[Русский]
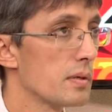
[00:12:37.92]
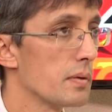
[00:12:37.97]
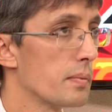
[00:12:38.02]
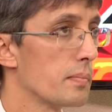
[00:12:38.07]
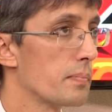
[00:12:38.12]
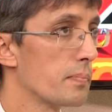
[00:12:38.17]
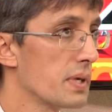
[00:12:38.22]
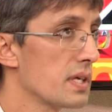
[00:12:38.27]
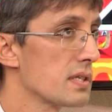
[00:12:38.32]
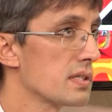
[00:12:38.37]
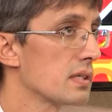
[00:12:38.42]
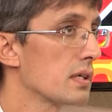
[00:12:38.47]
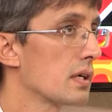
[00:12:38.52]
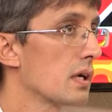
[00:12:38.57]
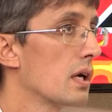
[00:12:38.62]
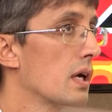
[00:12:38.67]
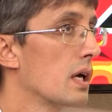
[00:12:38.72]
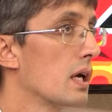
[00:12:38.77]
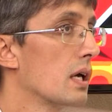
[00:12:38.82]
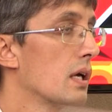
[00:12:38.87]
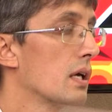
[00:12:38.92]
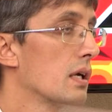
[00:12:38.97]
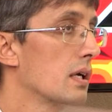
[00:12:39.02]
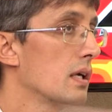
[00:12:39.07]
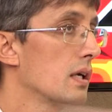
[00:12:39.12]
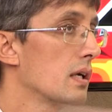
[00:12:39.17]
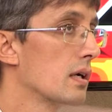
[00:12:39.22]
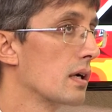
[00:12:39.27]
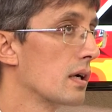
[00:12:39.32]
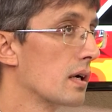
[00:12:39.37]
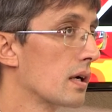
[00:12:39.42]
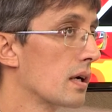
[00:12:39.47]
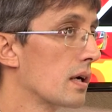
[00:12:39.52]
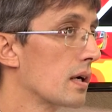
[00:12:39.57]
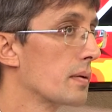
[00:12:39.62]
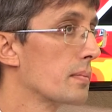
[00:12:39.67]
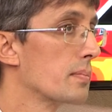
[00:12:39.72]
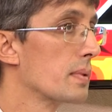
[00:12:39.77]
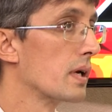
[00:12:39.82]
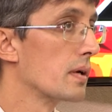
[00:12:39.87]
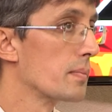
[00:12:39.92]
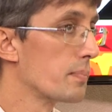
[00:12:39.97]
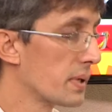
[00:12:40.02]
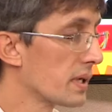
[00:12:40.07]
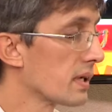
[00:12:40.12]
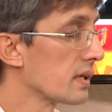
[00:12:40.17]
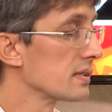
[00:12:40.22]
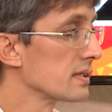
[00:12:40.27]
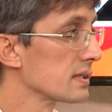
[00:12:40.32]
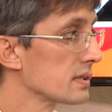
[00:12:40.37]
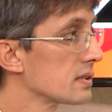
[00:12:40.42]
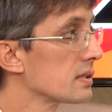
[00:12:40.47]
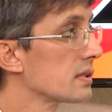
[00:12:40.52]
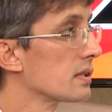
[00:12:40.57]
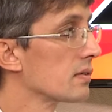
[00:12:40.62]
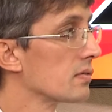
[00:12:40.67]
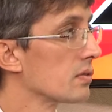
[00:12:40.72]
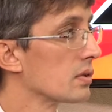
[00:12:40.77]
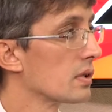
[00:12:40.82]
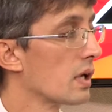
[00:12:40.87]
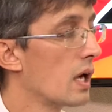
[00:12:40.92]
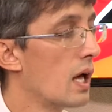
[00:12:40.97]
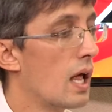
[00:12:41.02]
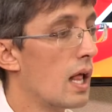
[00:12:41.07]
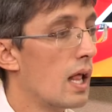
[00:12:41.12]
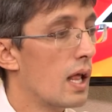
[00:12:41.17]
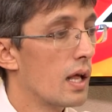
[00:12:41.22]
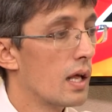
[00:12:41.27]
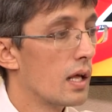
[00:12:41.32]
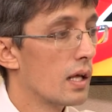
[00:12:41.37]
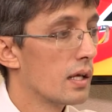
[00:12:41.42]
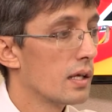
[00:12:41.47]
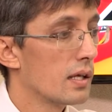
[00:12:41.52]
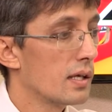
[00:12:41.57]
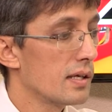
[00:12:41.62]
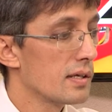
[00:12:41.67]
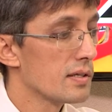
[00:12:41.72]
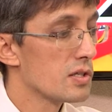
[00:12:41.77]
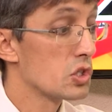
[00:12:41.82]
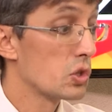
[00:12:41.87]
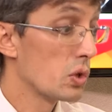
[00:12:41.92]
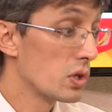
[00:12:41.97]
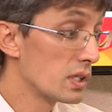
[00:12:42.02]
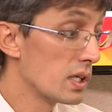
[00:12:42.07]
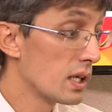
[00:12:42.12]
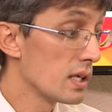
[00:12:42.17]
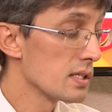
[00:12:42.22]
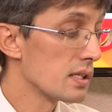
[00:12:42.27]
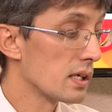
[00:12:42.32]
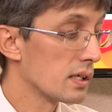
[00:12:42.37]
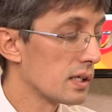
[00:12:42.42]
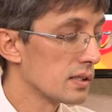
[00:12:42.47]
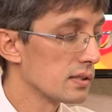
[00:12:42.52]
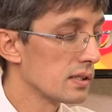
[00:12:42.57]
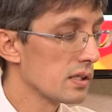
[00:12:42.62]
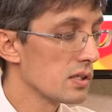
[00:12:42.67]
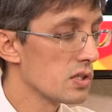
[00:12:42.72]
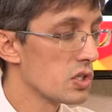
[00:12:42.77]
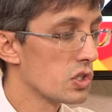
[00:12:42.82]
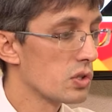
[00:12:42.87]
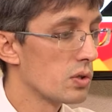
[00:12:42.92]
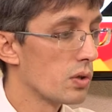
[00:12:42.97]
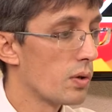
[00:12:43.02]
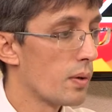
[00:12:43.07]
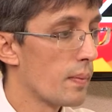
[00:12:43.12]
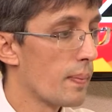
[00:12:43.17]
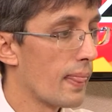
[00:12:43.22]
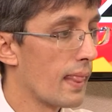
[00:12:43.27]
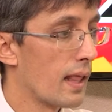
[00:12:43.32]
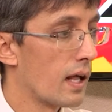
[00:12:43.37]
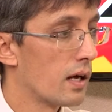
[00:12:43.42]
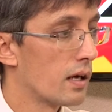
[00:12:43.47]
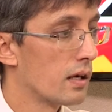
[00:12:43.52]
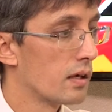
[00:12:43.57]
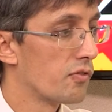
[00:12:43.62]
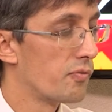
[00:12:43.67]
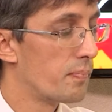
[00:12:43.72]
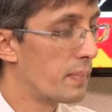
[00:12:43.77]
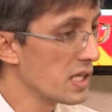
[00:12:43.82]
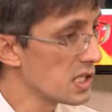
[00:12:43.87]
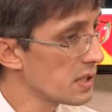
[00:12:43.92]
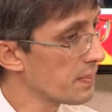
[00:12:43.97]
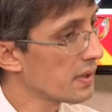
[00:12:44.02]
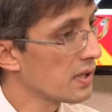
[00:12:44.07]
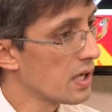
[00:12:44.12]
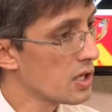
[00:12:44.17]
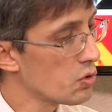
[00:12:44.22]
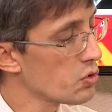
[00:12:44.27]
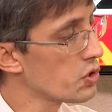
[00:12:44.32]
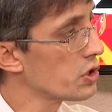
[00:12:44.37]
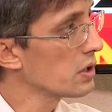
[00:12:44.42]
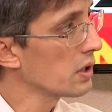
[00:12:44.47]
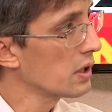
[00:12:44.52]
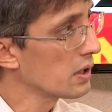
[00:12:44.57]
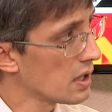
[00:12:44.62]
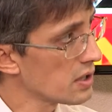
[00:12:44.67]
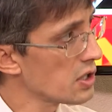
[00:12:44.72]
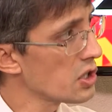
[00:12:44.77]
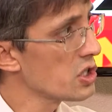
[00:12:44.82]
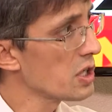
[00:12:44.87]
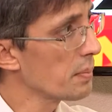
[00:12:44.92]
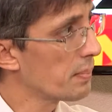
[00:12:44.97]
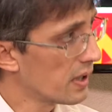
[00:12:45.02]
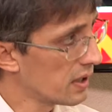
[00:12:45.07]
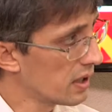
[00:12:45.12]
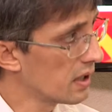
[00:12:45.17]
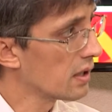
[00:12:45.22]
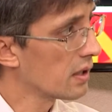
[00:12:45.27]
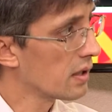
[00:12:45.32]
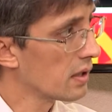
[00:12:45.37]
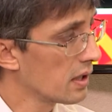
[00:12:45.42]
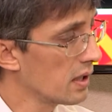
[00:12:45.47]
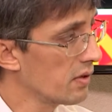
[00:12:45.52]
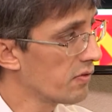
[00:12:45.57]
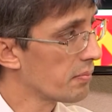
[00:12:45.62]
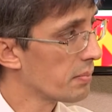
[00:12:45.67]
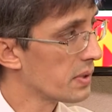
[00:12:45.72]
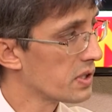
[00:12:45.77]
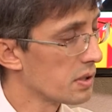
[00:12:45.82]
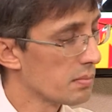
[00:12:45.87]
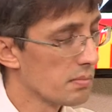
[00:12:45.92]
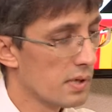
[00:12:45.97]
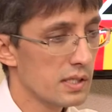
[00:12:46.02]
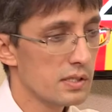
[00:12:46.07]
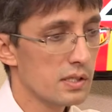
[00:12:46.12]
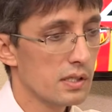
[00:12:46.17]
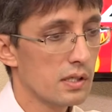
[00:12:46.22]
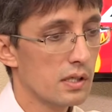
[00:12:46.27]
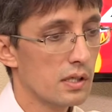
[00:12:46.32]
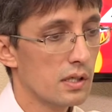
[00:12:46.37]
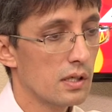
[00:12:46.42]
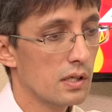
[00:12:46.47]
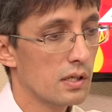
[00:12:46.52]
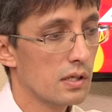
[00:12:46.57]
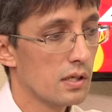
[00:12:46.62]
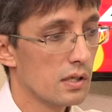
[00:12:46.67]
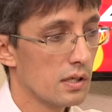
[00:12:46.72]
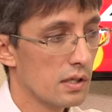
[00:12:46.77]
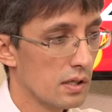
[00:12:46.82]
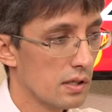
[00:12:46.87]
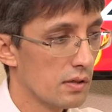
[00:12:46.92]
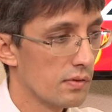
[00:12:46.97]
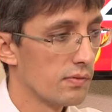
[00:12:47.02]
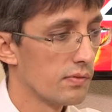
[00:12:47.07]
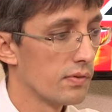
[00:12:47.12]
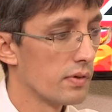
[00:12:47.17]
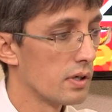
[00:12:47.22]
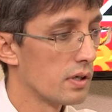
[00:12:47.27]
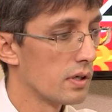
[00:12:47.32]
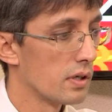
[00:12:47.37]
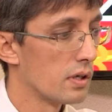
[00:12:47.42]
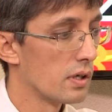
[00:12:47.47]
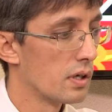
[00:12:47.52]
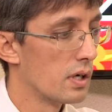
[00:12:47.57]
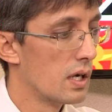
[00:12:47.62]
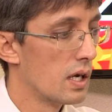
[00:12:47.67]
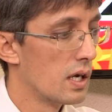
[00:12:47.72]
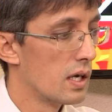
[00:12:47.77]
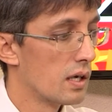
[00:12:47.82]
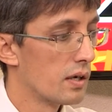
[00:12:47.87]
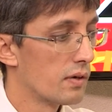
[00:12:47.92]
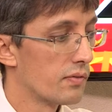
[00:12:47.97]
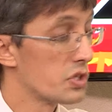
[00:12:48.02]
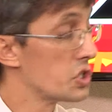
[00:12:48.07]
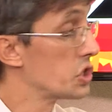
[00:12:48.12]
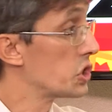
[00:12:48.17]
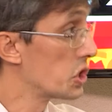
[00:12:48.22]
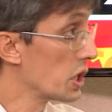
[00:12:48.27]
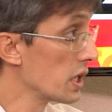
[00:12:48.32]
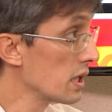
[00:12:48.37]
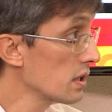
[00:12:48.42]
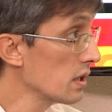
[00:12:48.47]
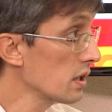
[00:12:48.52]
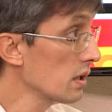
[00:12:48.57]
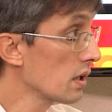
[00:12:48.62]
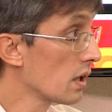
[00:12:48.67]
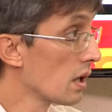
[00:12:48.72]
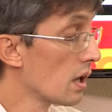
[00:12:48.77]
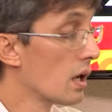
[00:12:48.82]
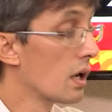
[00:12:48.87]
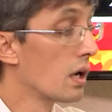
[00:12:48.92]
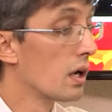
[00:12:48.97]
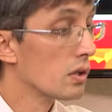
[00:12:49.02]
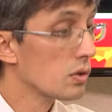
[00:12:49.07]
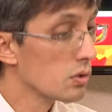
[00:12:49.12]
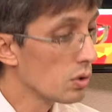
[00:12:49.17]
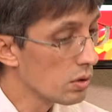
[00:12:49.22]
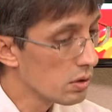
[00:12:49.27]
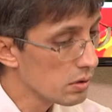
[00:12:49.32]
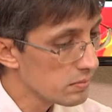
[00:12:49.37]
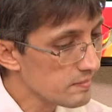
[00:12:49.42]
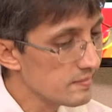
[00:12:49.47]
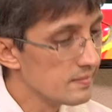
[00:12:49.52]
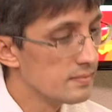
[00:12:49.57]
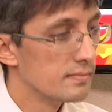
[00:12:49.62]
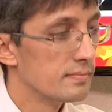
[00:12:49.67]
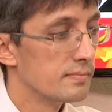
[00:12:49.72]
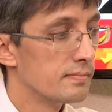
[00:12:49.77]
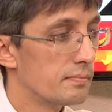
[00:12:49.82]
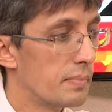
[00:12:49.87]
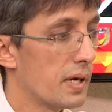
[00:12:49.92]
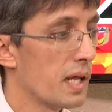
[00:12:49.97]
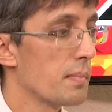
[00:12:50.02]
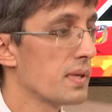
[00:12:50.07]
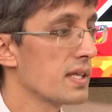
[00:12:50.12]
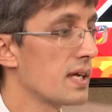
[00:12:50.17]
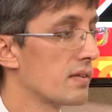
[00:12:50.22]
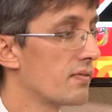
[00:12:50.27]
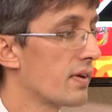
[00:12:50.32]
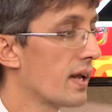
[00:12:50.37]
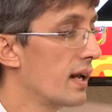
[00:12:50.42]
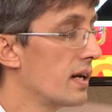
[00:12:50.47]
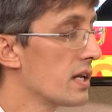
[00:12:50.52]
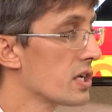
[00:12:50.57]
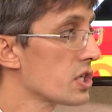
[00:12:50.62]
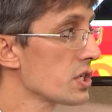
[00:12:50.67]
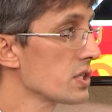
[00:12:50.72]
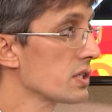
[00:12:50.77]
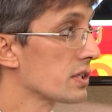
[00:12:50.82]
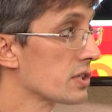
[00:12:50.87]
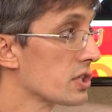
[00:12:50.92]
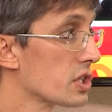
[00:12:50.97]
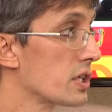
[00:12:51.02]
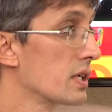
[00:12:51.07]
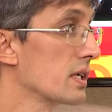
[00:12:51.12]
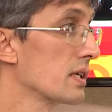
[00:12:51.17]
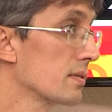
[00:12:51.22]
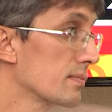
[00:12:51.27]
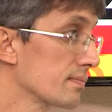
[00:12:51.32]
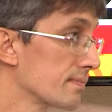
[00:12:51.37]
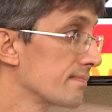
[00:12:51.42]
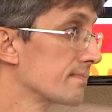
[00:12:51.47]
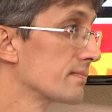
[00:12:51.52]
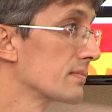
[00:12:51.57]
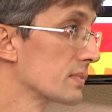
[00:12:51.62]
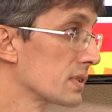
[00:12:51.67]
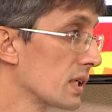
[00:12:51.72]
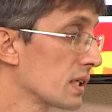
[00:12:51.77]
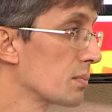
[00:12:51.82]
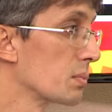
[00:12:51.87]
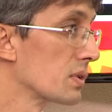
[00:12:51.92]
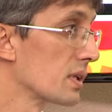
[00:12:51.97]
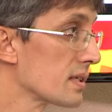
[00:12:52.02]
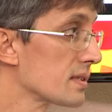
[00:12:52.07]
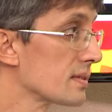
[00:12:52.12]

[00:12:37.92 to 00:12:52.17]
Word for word: PISA и Perls. Perls. Вот. И что интересно, оказалось, что э, в принципе наши ученики достаточно неплохие и в математике, и в, в чтении, но применять в реальной жизни, к сожалению, с этим у нас